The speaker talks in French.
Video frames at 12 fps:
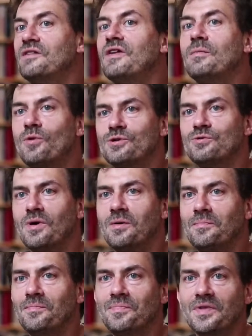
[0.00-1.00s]
à les faire pour soi.
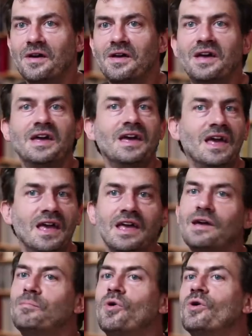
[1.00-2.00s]
Hein.
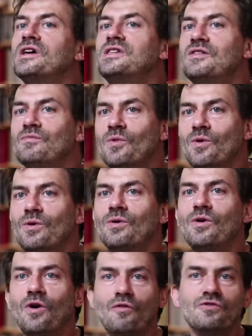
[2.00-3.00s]
Et progressivement,
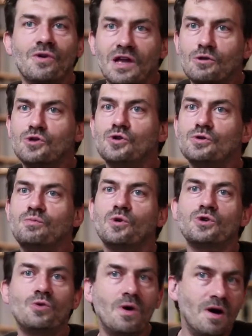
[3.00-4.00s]
en faisant quelque chose
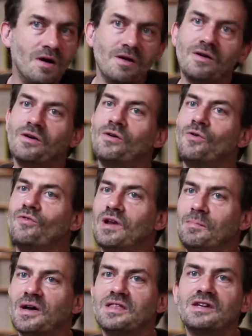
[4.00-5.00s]
pour soi, on va
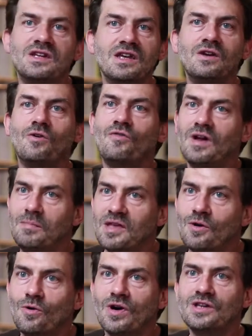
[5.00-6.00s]
le partager, on va le
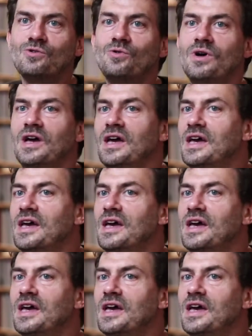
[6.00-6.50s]
mettre en réseau.